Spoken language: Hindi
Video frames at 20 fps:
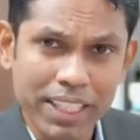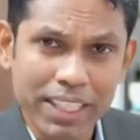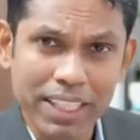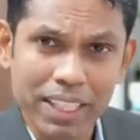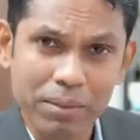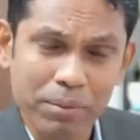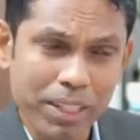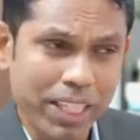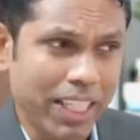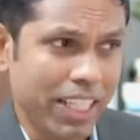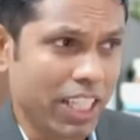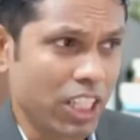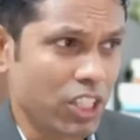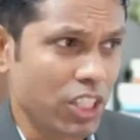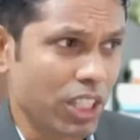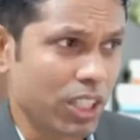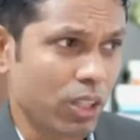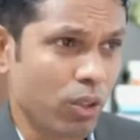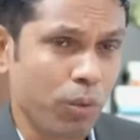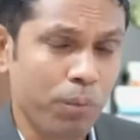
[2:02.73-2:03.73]
डिटेल में लेके
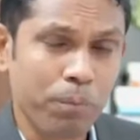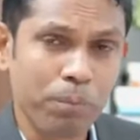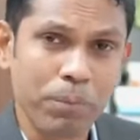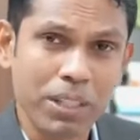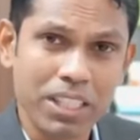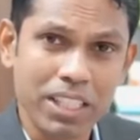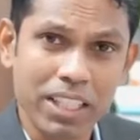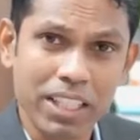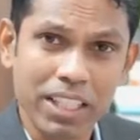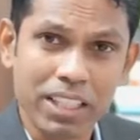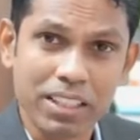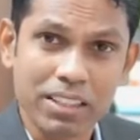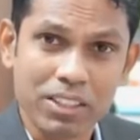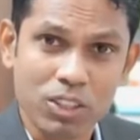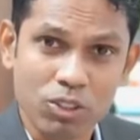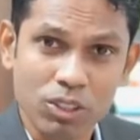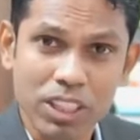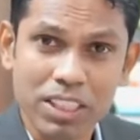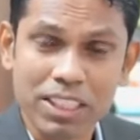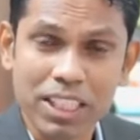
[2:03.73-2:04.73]
जाता हूँ पिछले
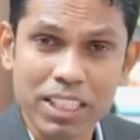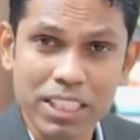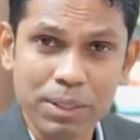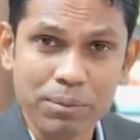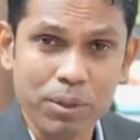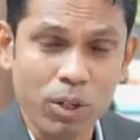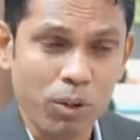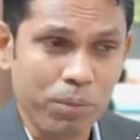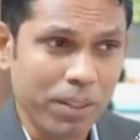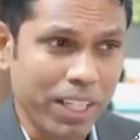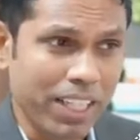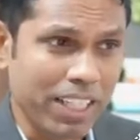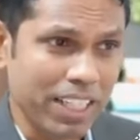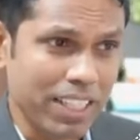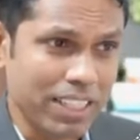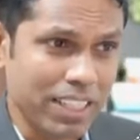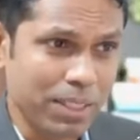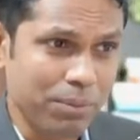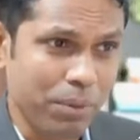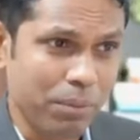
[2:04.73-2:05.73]
चौदह साल से मैं ऑफलाइन
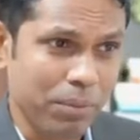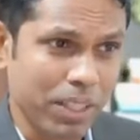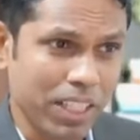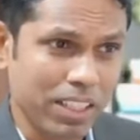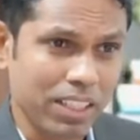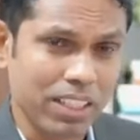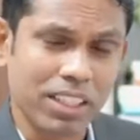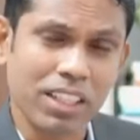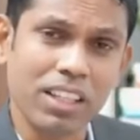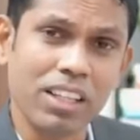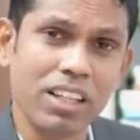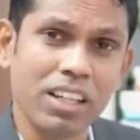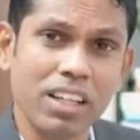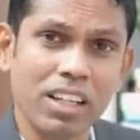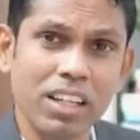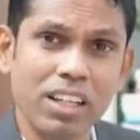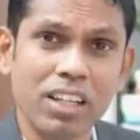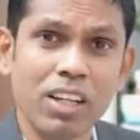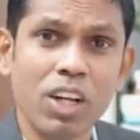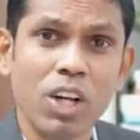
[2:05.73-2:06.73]
क्लासेस में पढ़ाता था अलग
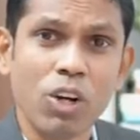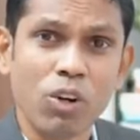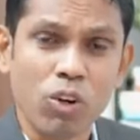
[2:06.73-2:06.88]
अलग